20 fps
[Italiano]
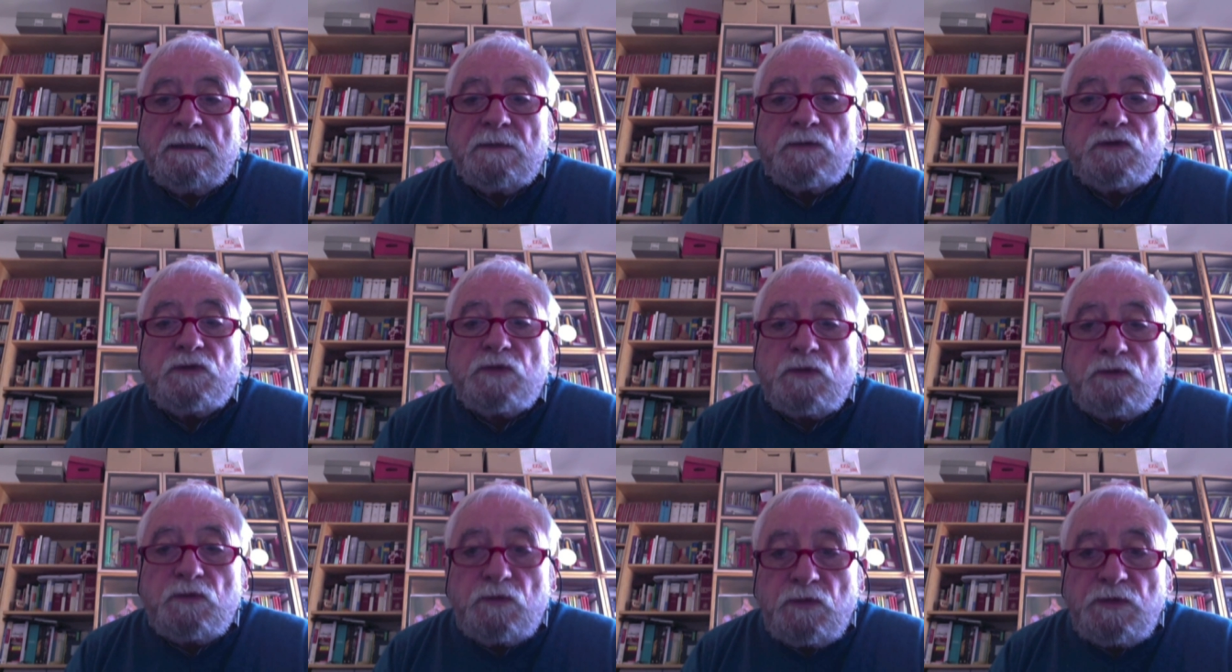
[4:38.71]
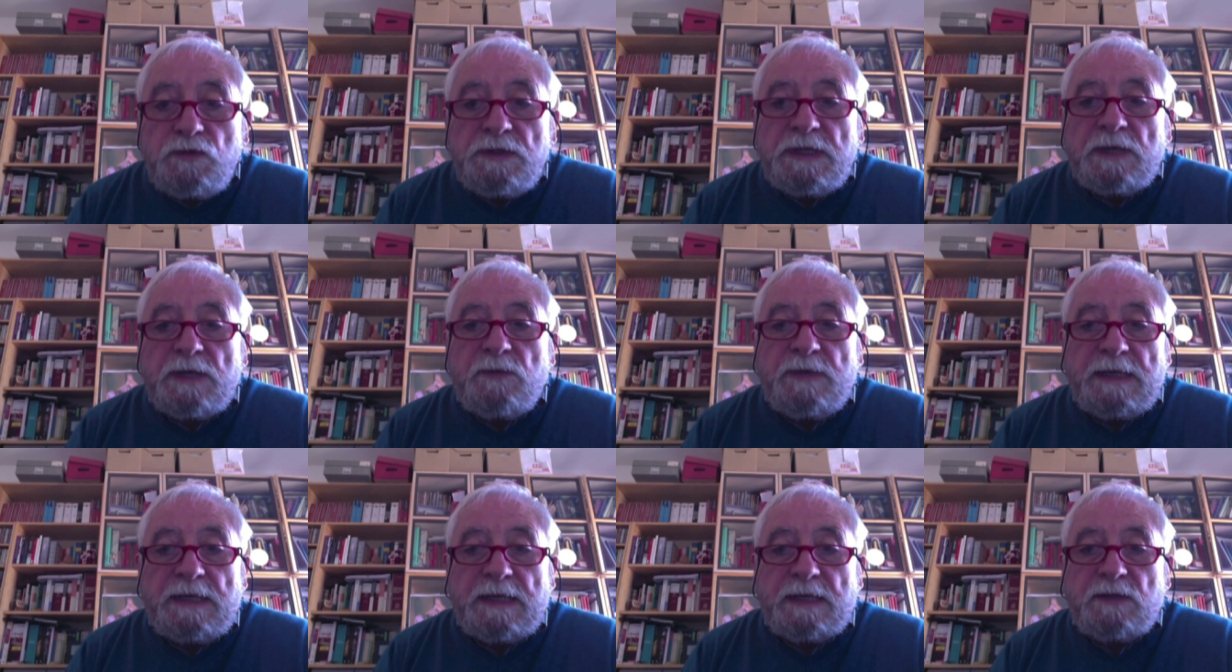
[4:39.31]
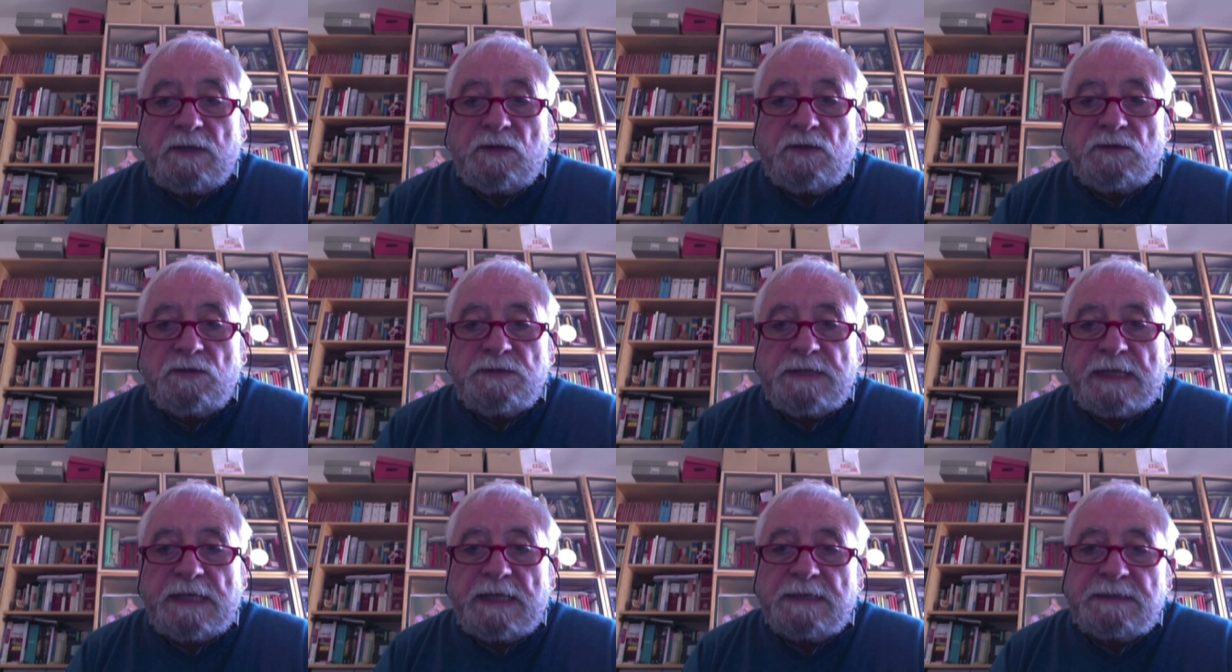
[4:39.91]
Sono tutte quelle
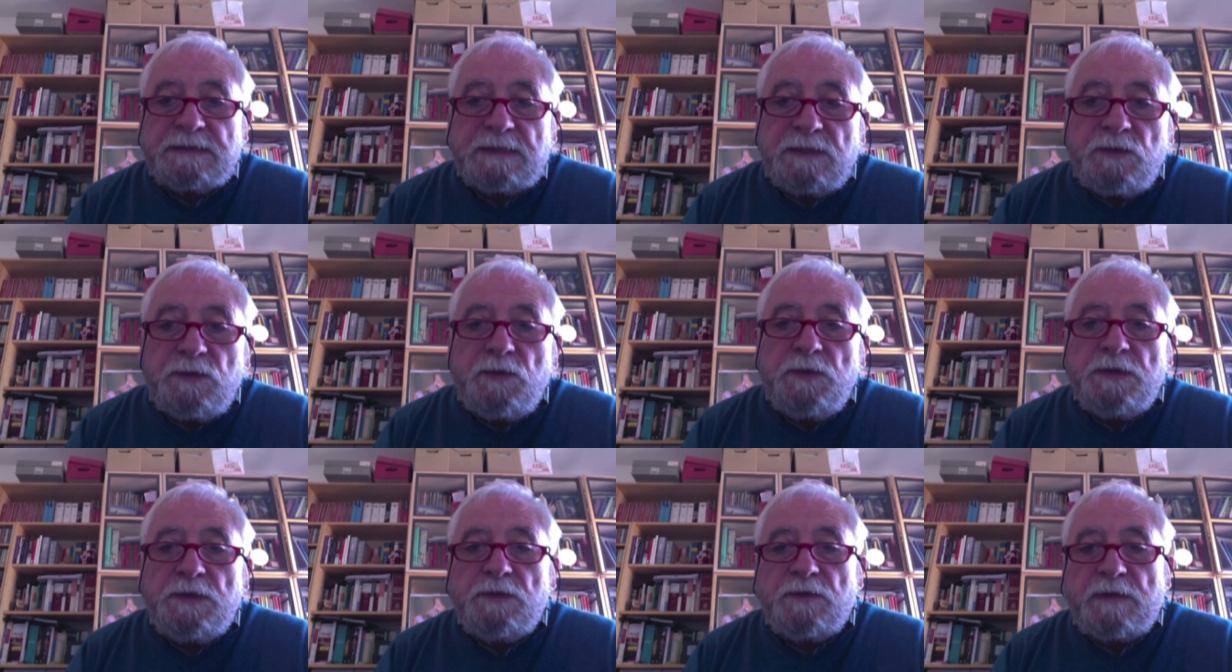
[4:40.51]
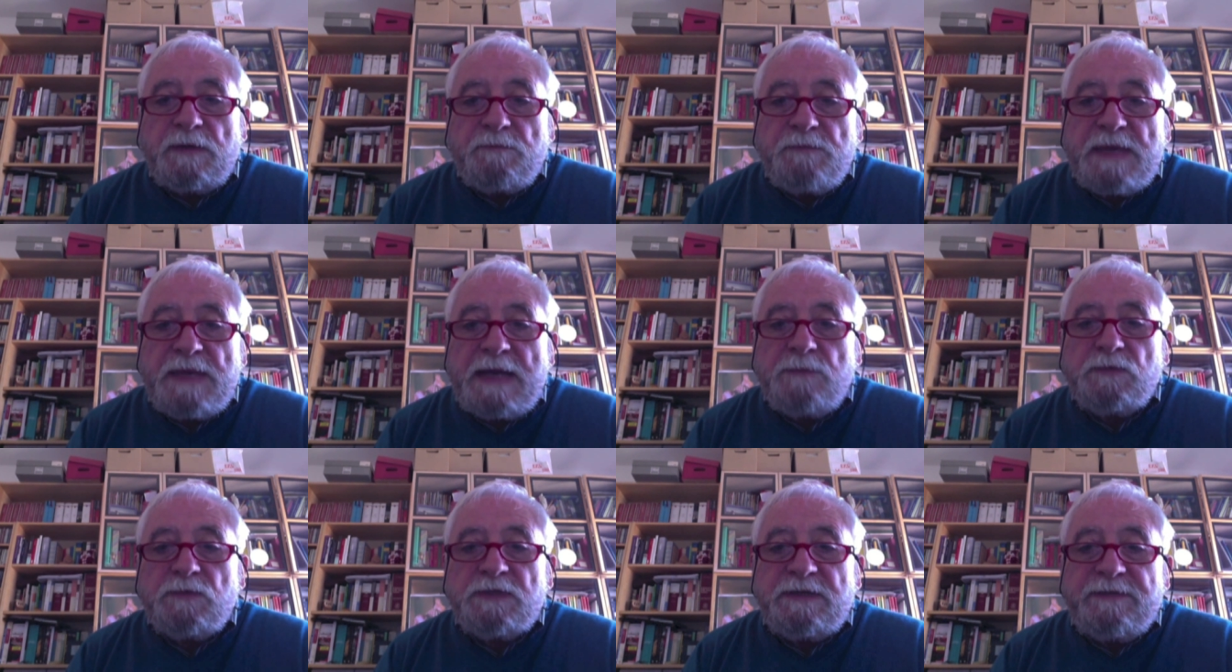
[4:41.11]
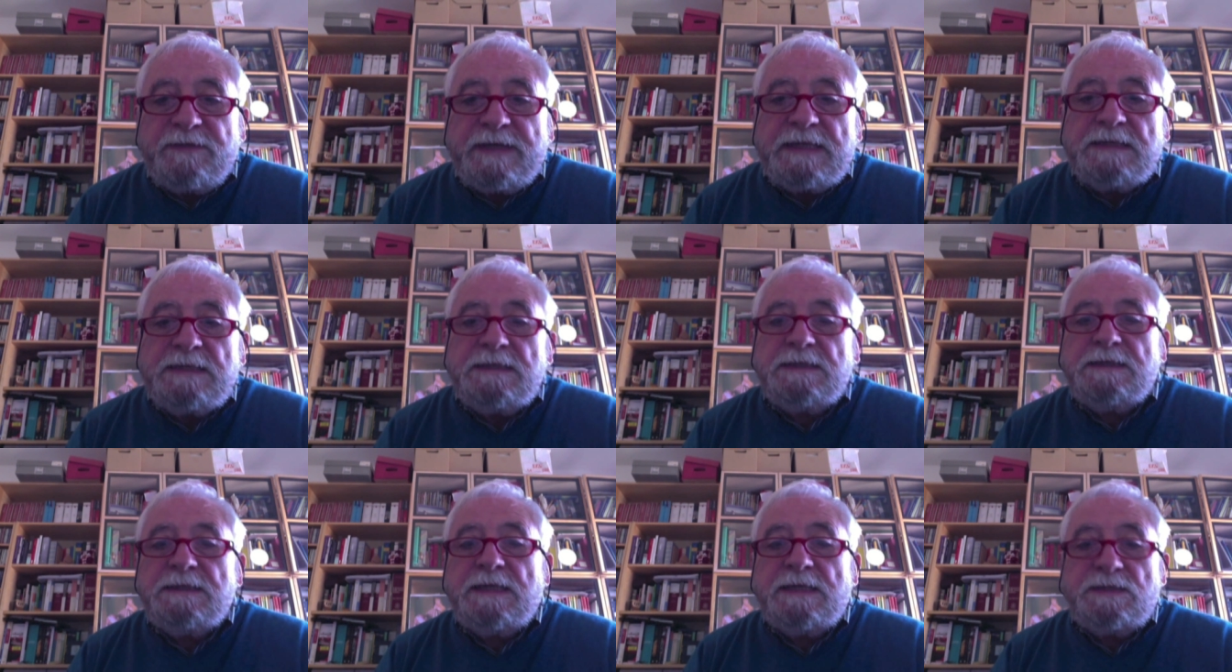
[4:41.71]
cose che se noi non abbiamo
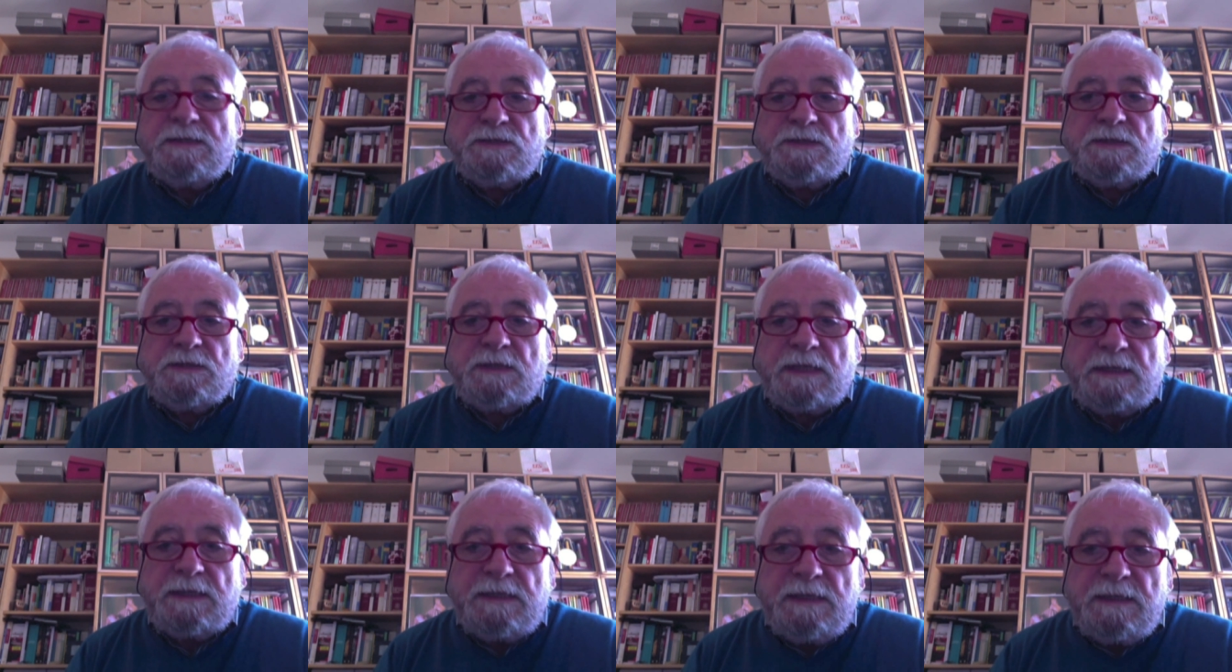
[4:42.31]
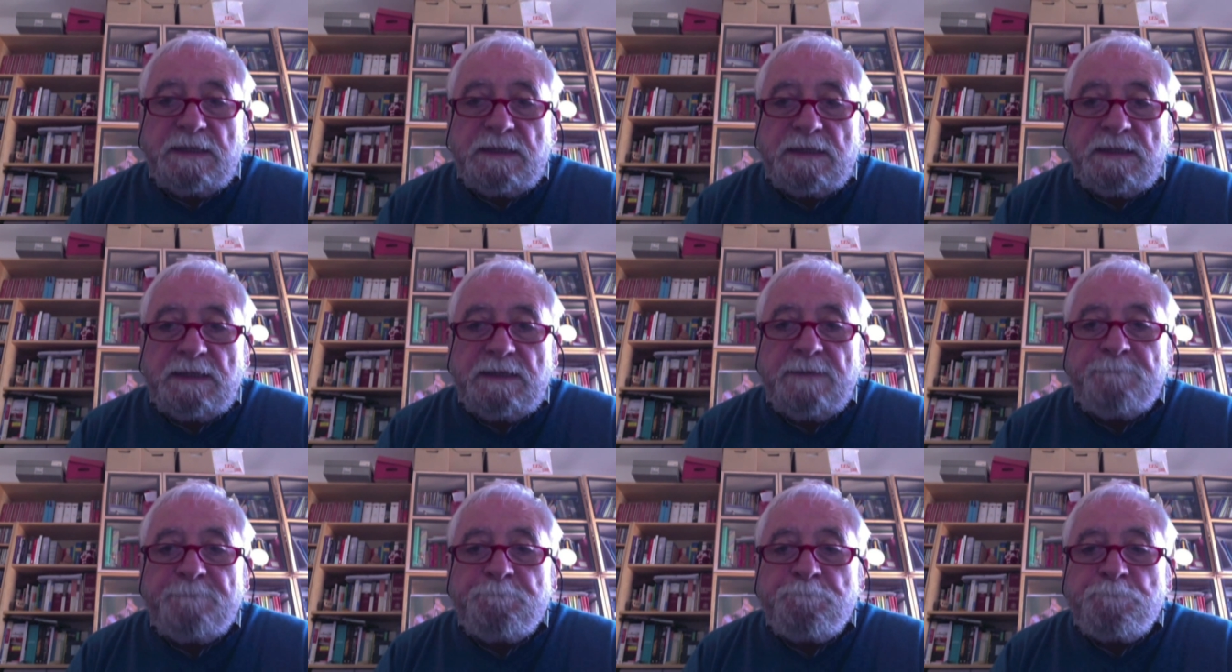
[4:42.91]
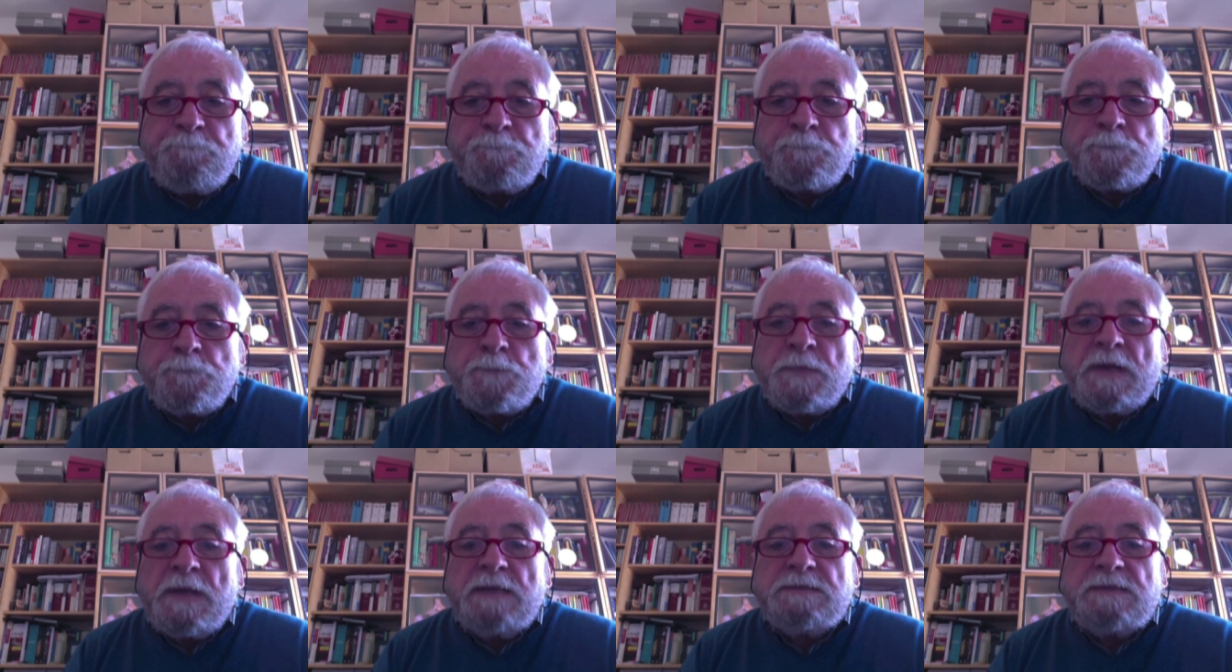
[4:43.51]
davanti dei cittadini,
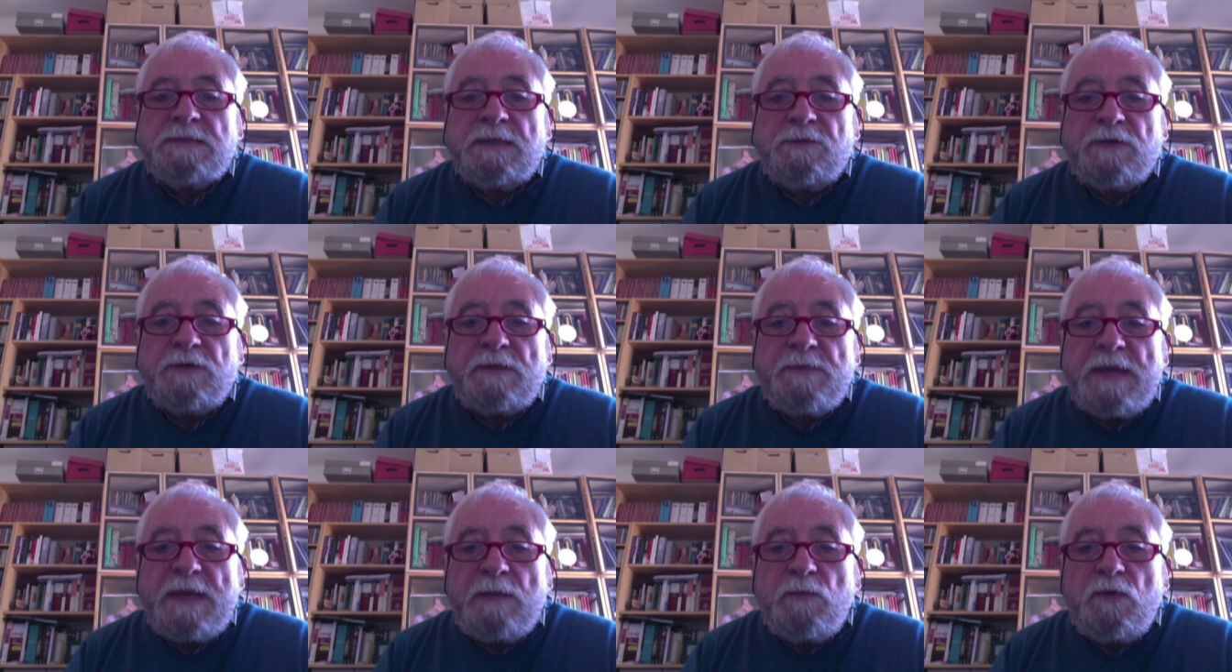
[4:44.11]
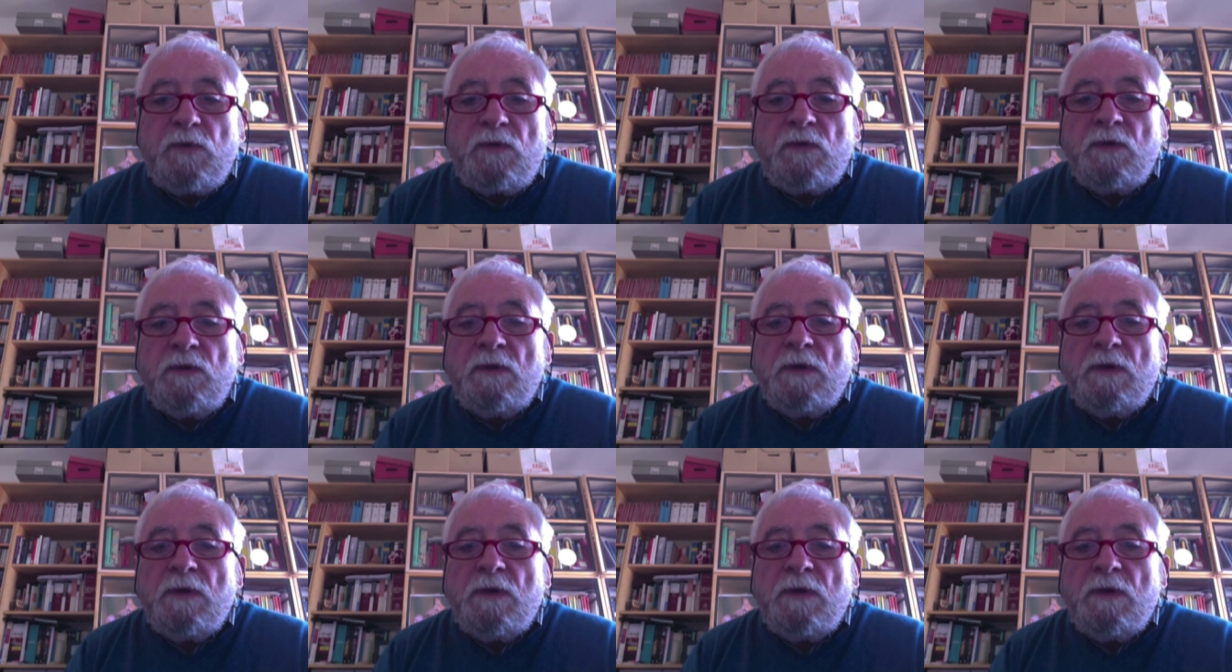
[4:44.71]
se non abbiamo